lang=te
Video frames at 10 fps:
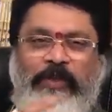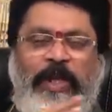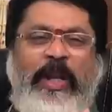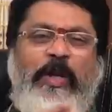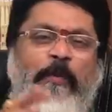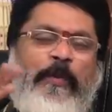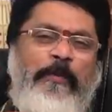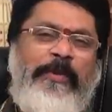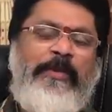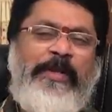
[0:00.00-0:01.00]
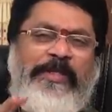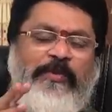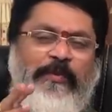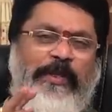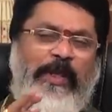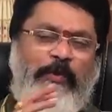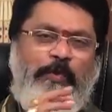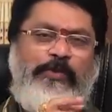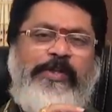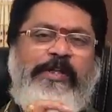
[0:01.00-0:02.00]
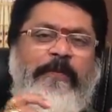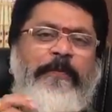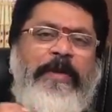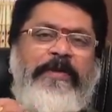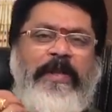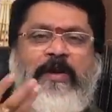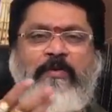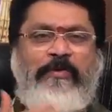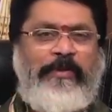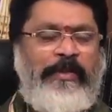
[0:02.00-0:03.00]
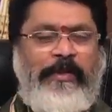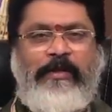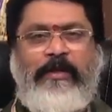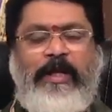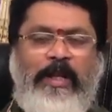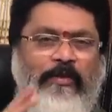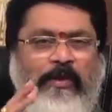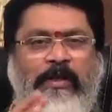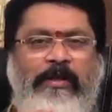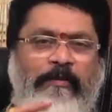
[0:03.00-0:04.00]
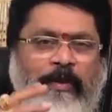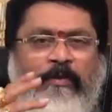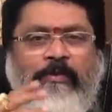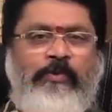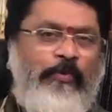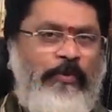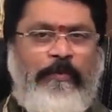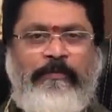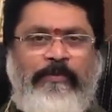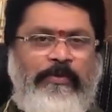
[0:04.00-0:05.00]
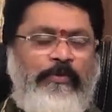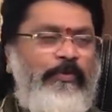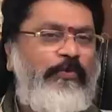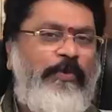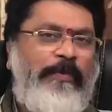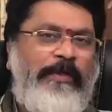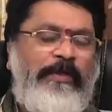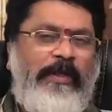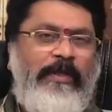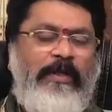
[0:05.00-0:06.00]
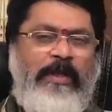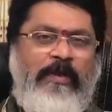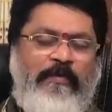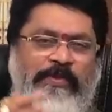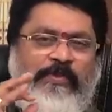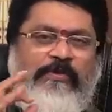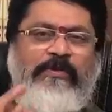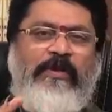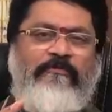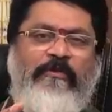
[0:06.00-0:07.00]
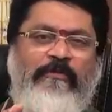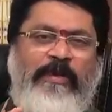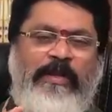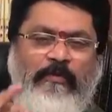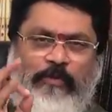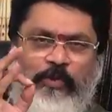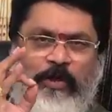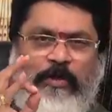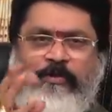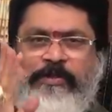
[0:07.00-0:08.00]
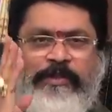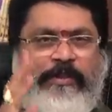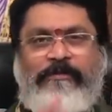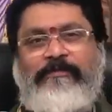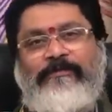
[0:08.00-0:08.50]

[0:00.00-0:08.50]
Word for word: ఇలాంటప్పుడు మిథున రాశి వారికి ఆ కుజుడు యొక్క ఇంపాక్ట్ ఎలా ఉంటుంది అనేది ఒక మనం చూద్దాం చూసుకునేప్పుడు ఏంటంటే ఫస్ట్ కన్ఫర్మ్ అయిన ఉద్యోగాలు వచ్చేస్తాయి